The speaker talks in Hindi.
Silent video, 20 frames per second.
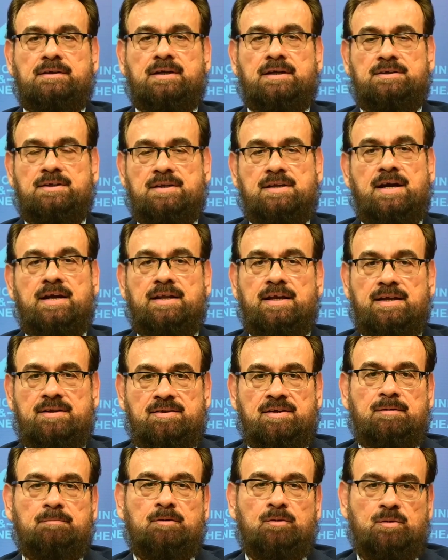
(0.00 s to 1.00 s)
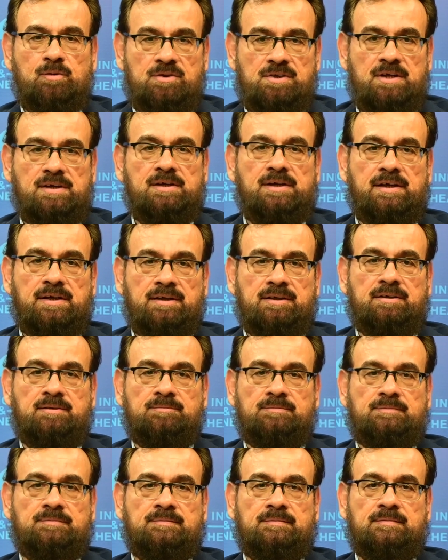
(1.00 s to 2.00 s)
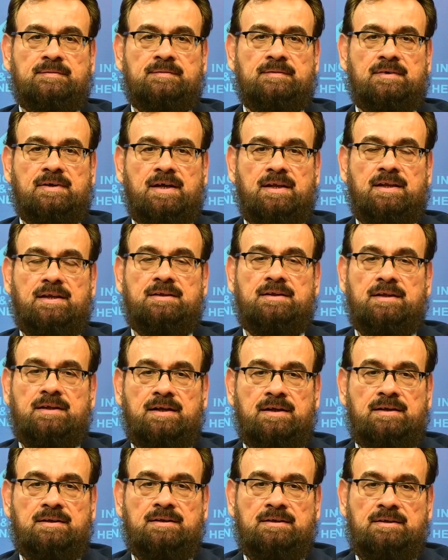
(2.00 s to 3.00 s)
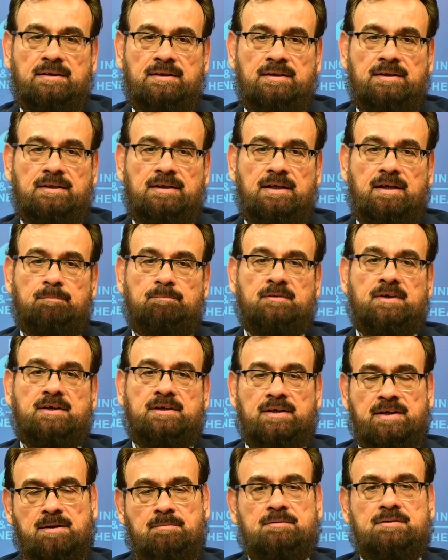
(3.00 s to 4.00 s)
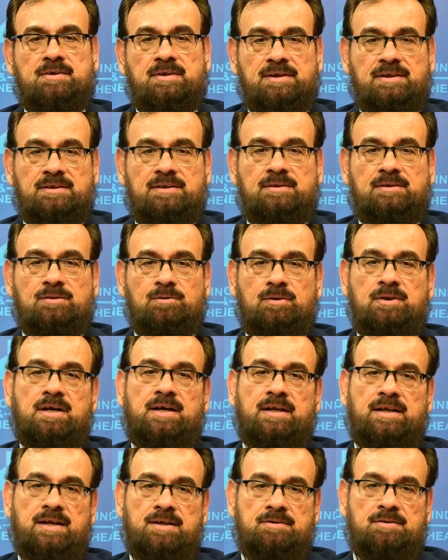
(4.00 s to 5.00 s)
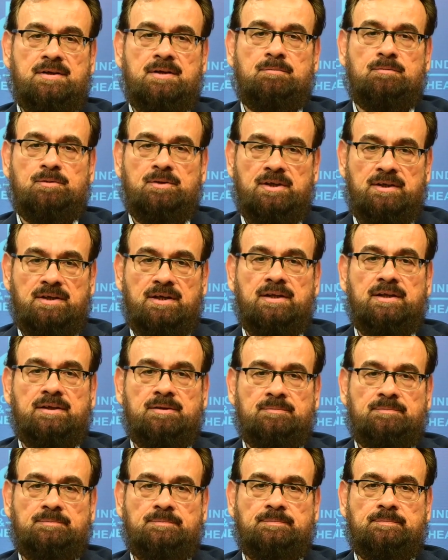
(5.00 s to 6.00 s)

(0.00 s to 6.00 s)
कि जिन हालात से हम लोग गुजर रहे हैं अल्लाह ताला अपने करम से उन हालात से हमको निकालें